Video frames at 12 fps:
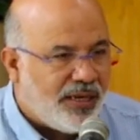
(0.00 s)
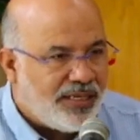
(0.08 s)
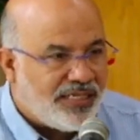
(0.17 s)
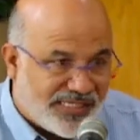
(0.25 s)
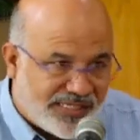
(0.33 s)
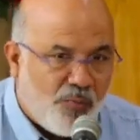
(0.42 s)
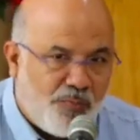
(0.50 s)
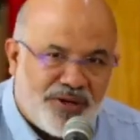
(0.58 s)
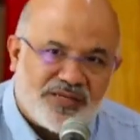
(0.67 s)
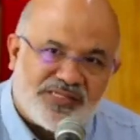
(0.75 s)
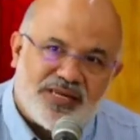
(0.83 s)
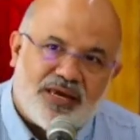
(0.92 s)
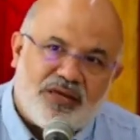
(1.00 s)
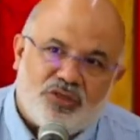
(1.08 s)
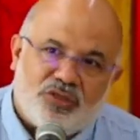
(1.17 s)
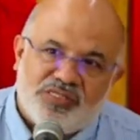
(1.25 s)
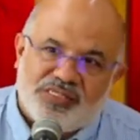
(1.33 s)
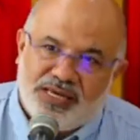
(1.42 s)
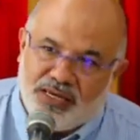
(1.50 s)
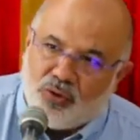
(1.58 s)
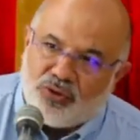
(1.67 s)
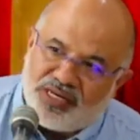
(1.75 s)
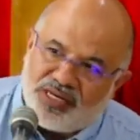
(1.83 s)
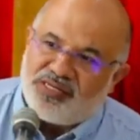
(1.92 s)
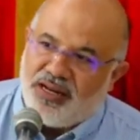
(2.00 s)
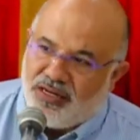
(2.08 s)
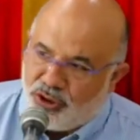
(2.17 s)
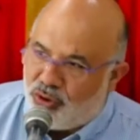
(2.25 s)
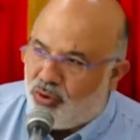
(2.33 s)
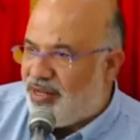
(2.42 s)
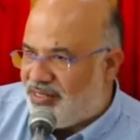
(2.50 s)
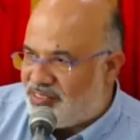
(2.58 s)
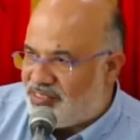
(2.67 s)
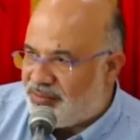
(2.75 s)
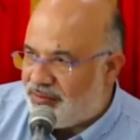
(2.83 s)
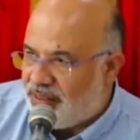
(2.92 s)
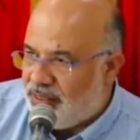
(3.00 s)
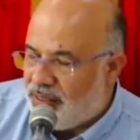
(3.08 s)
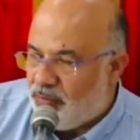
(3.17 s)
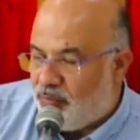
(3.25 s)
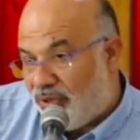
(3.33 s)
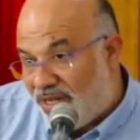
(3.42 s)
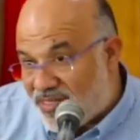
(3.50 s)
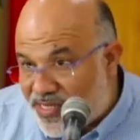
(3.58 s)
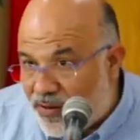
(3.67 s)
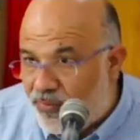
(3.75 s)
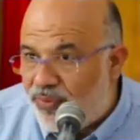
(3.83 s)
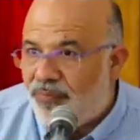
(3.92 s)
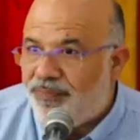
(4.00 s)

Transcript: estão presentes em outras religiões. Por exemplo,